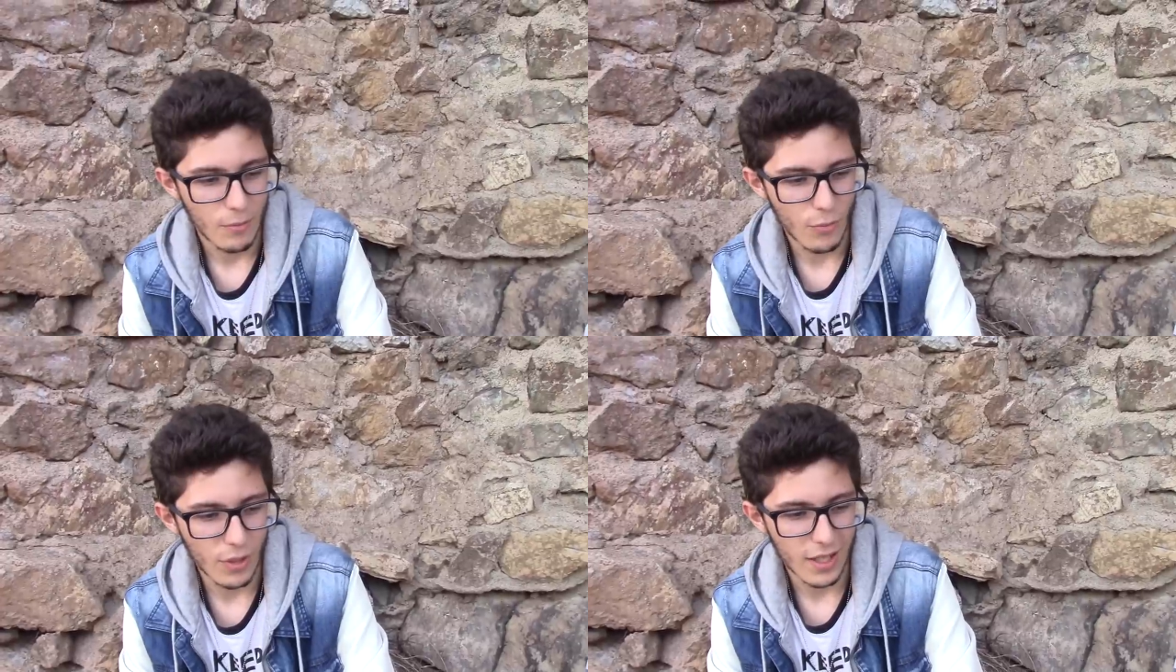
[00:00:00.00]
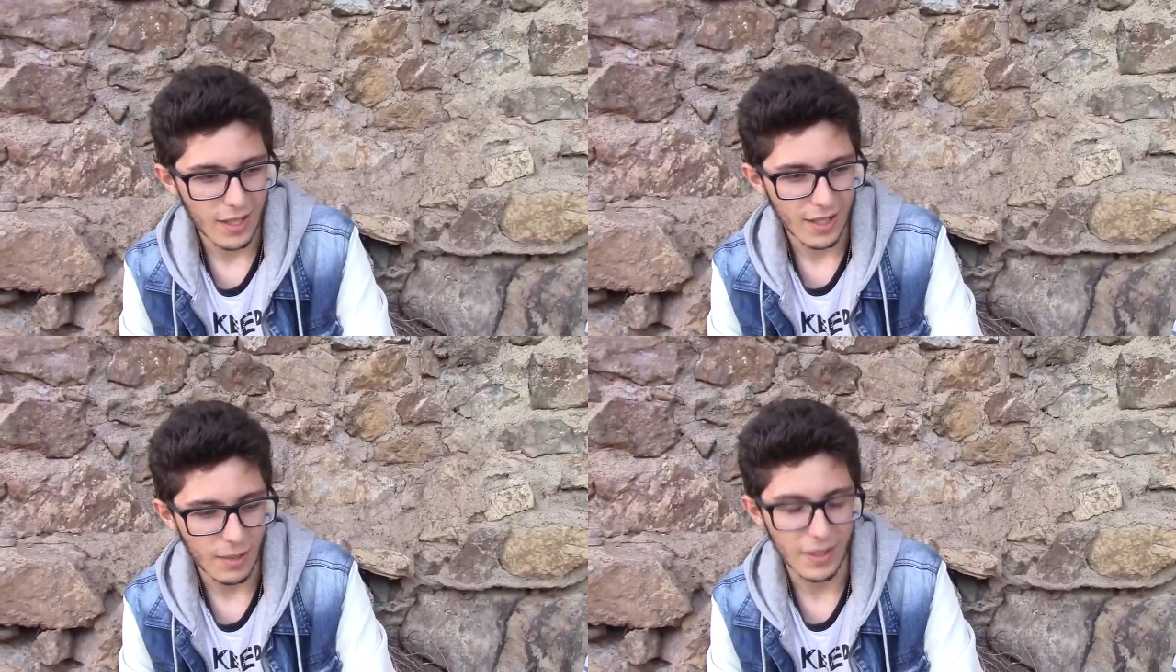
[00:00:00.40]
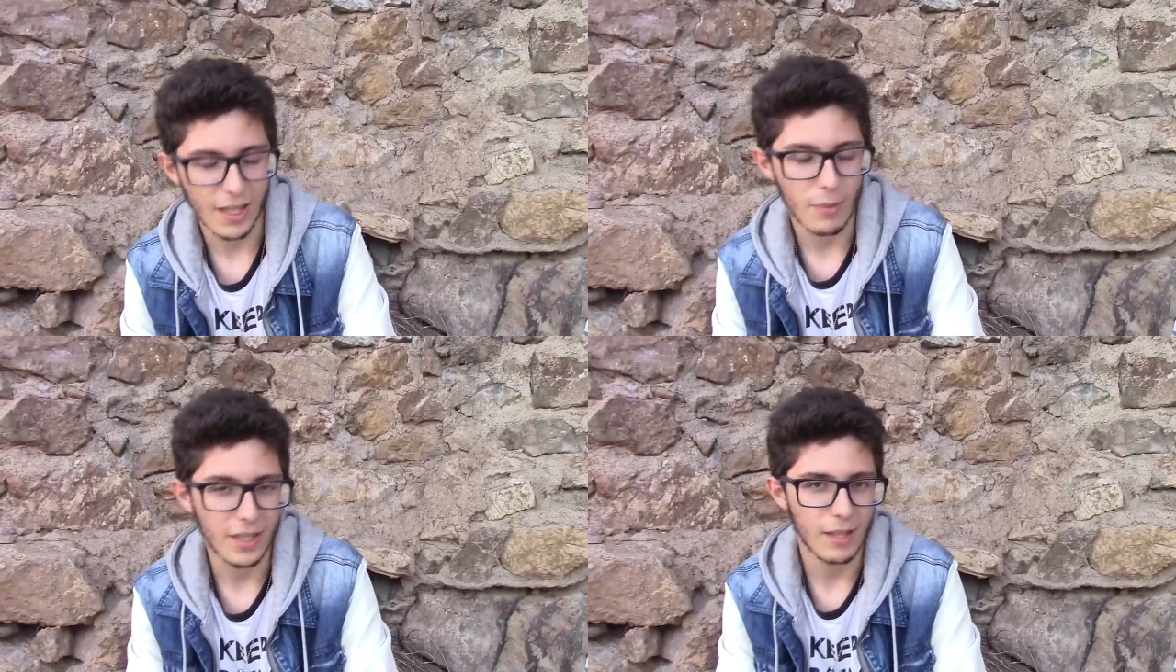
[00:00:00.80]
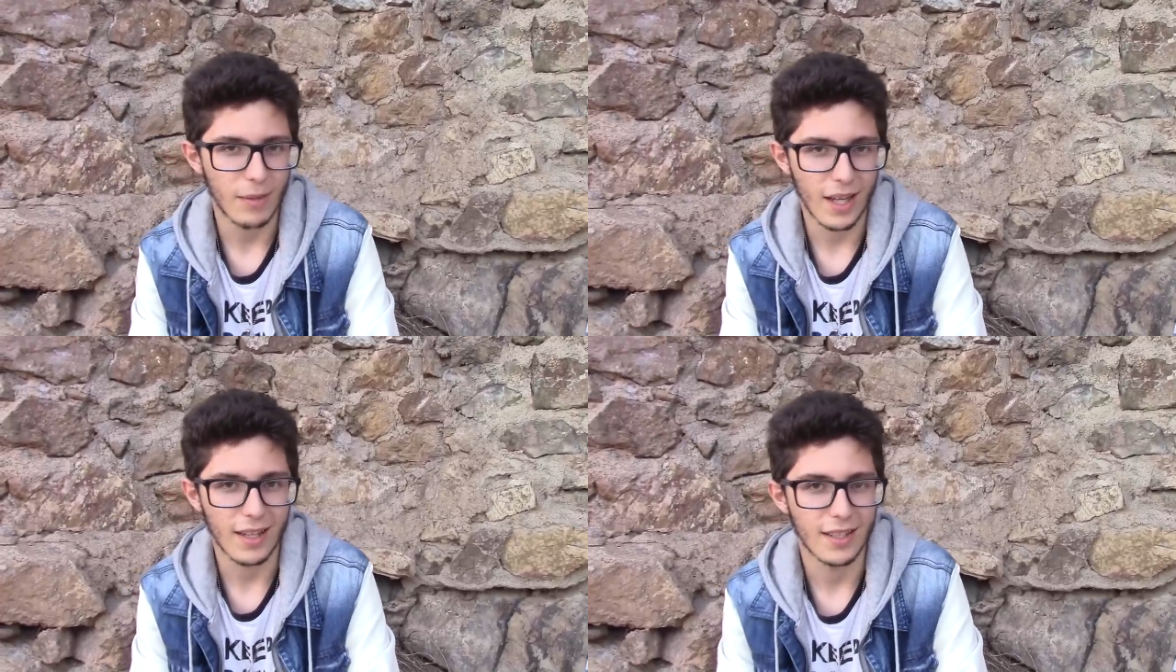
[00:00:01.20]
muy repetidamente
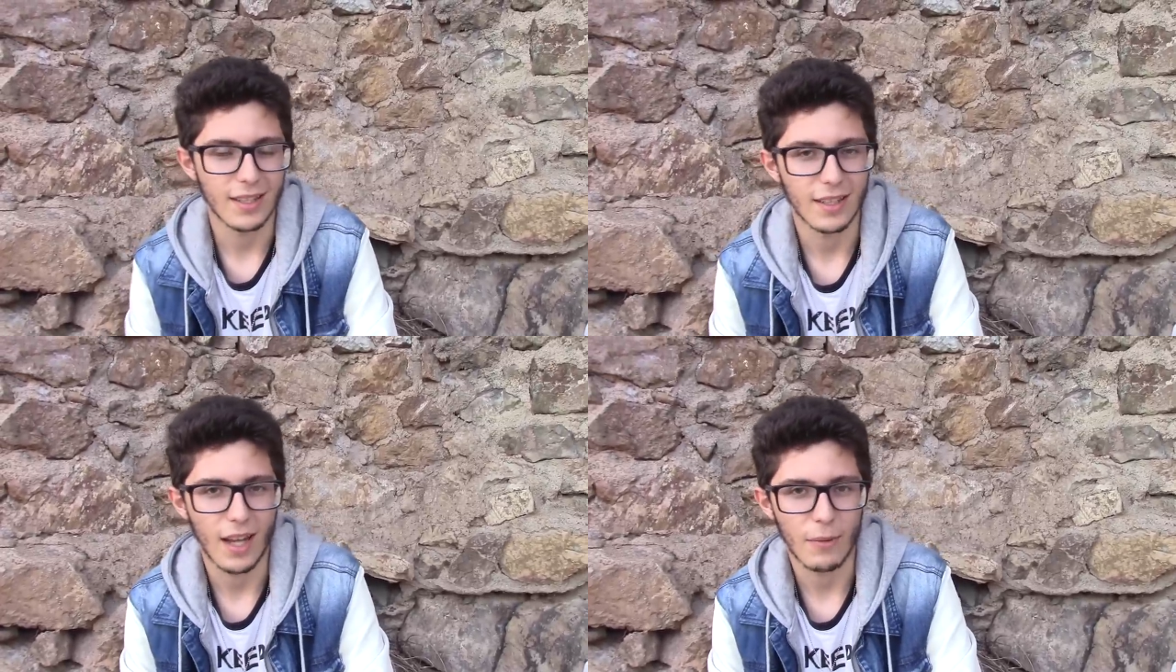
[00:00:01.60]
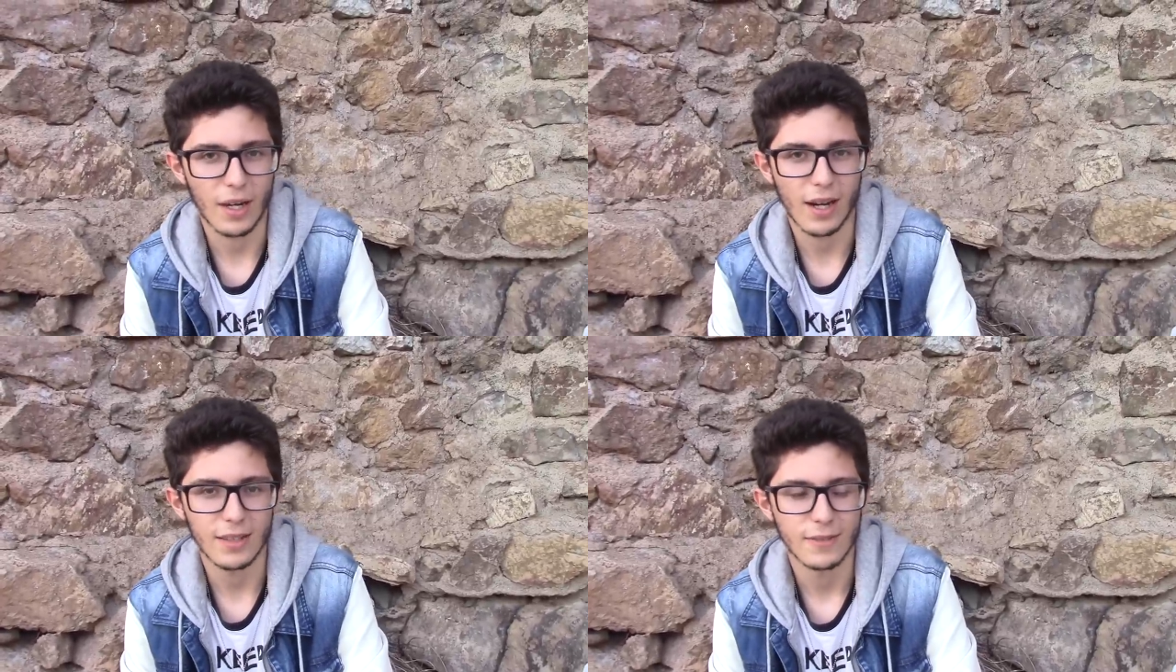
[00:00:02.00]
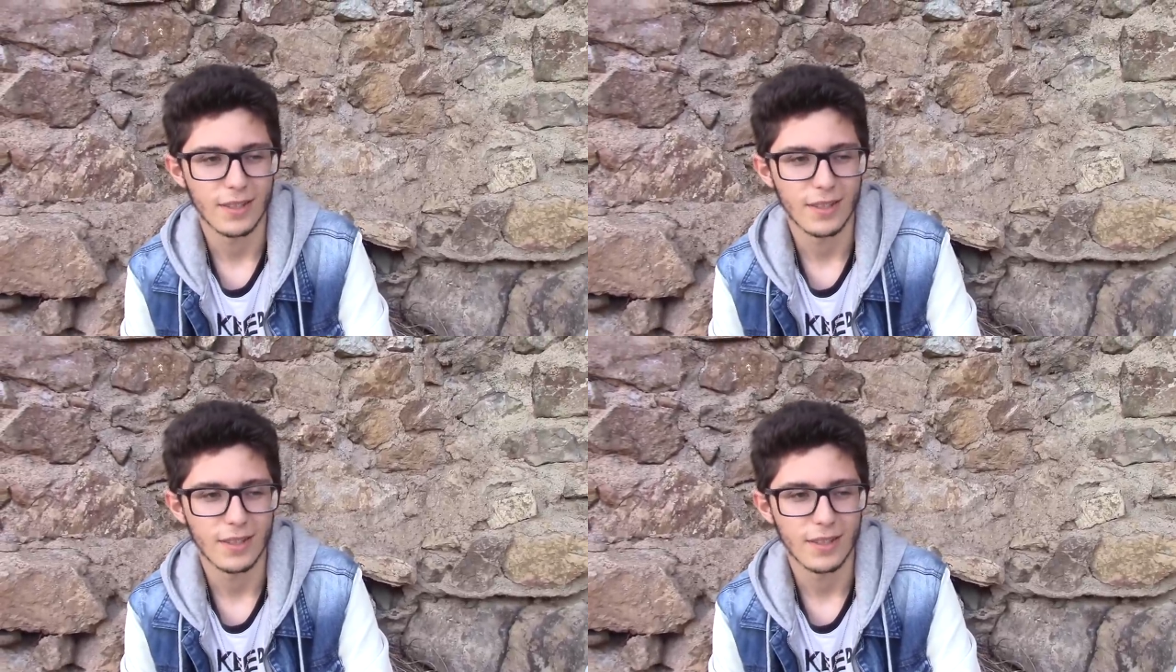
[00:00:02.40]
para ir a verla